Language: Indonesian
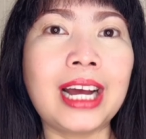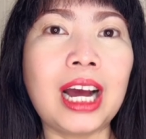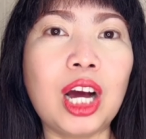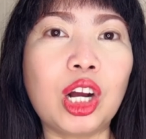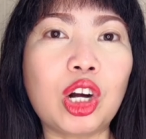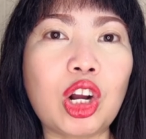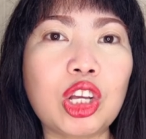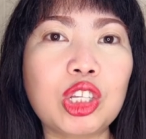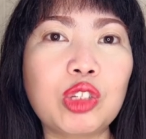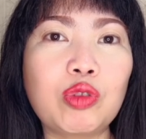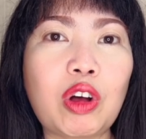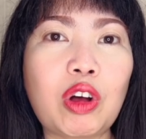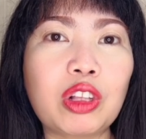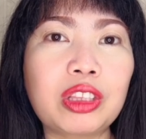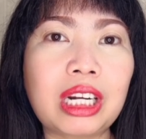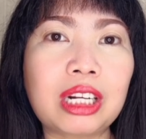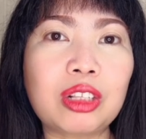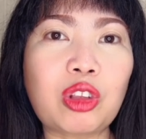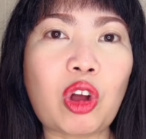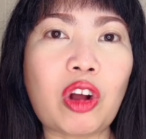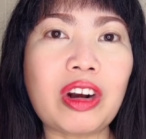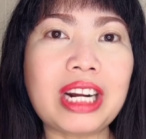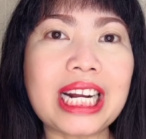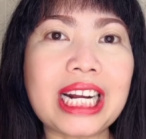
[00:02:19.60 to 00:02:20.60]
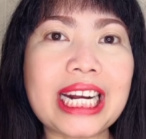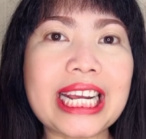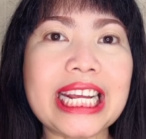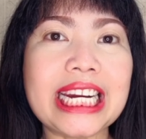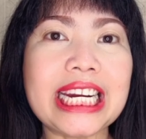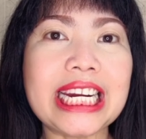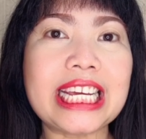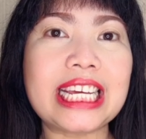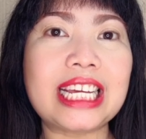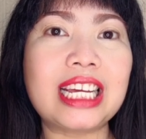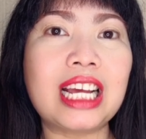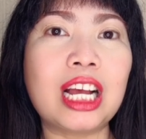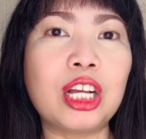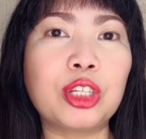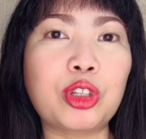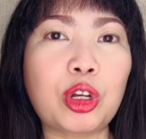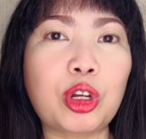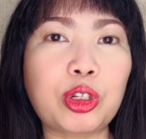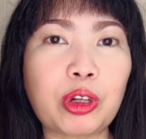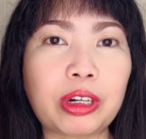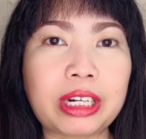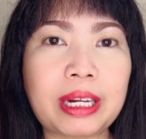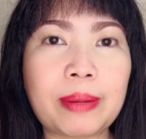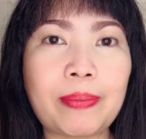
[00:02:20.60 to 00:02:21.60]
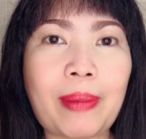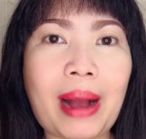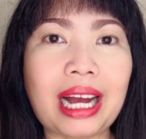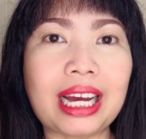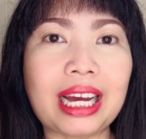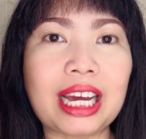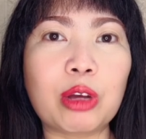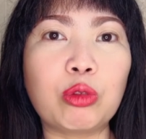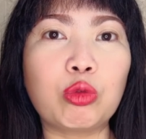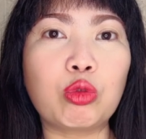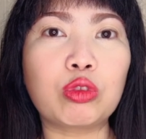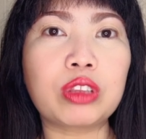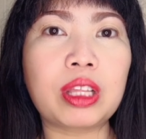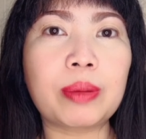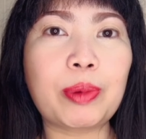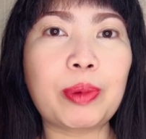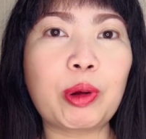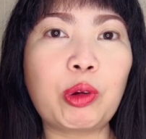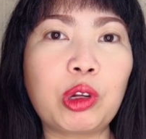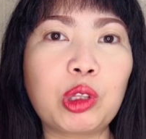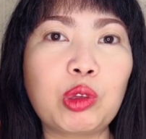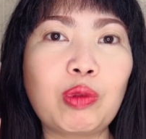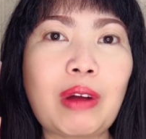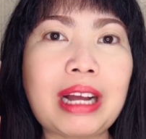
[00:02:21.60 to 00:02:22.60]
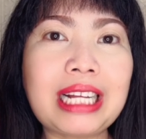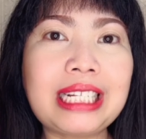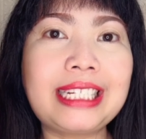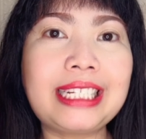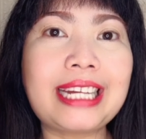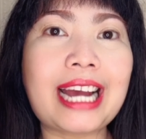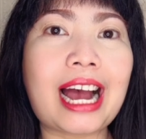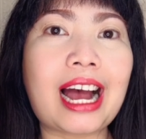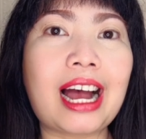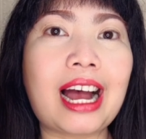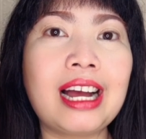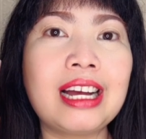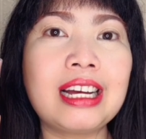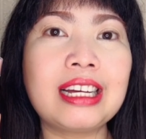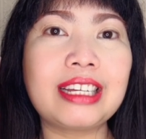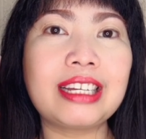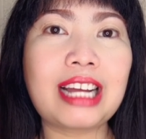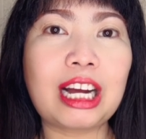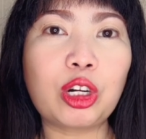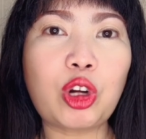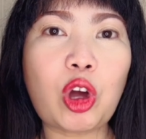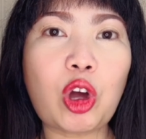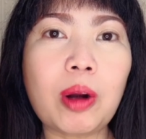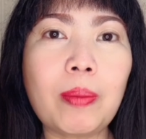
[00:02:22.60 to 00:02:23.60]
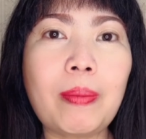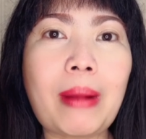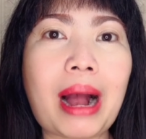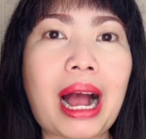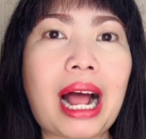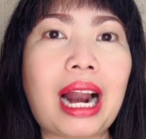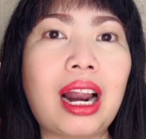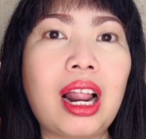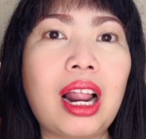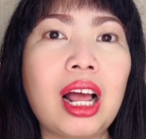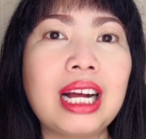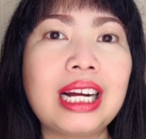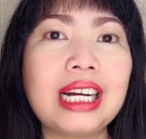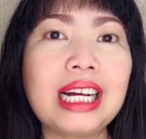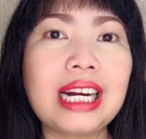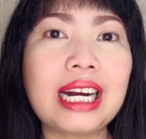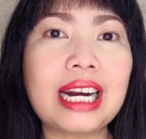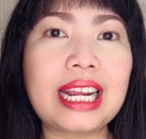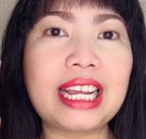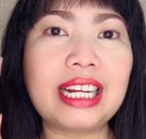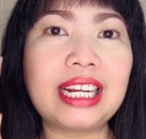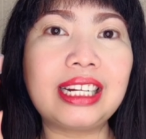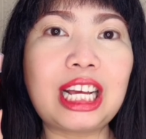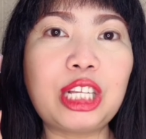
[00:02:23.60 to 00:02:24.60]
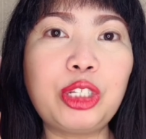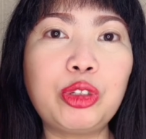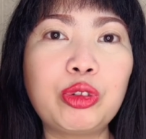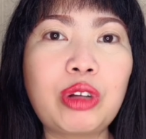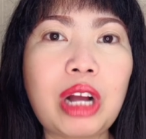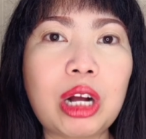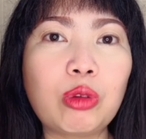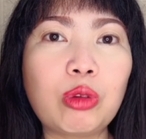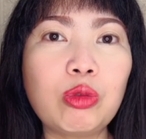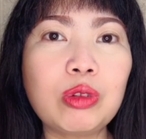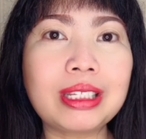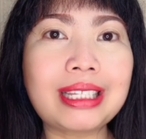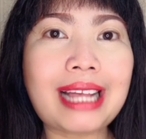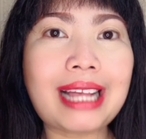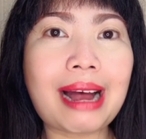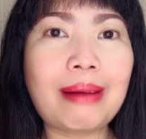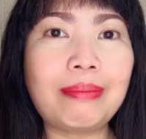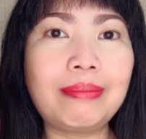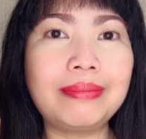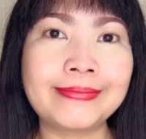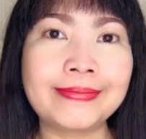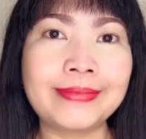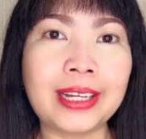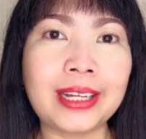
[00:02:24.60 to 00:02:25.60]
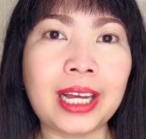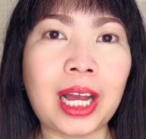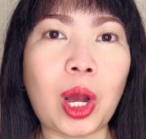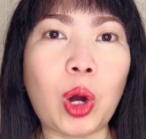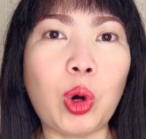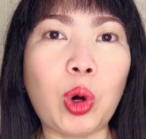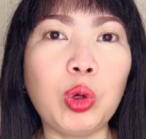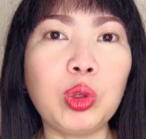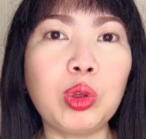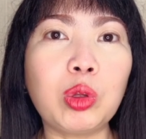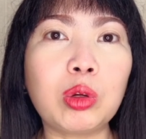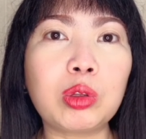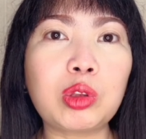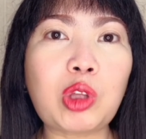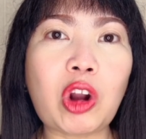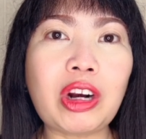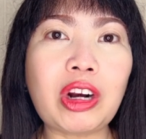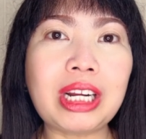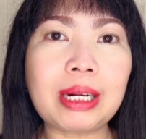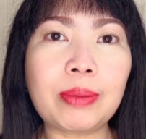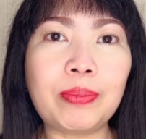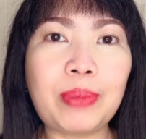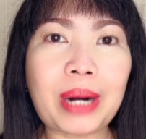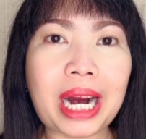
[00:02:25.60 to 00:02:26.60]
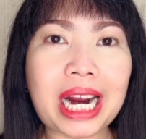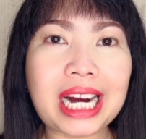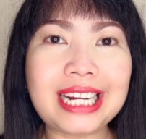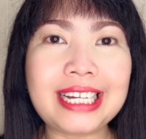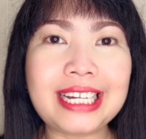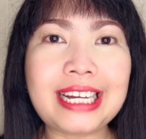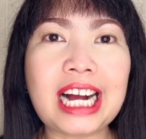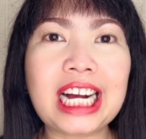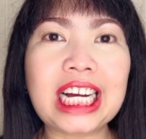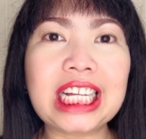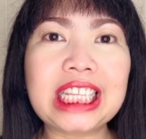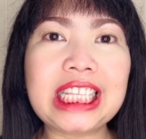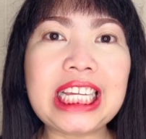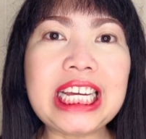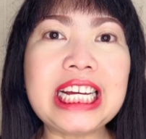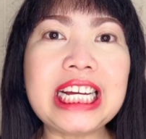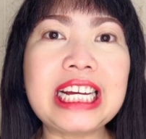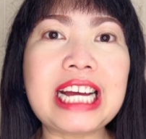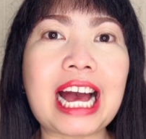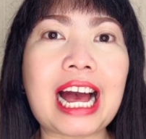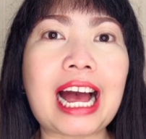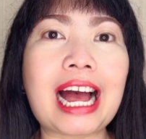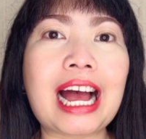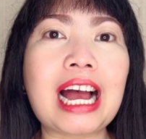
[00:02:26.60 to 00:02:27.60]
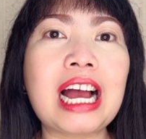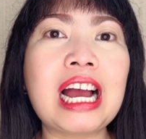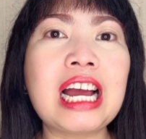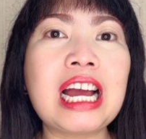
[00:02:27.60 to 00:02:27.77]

Rose Water Toner ini cocok dipakai untuk tipe kulit wajah yang normal, kering, dan juga kusam. Untuk toner Braille yang ketiga,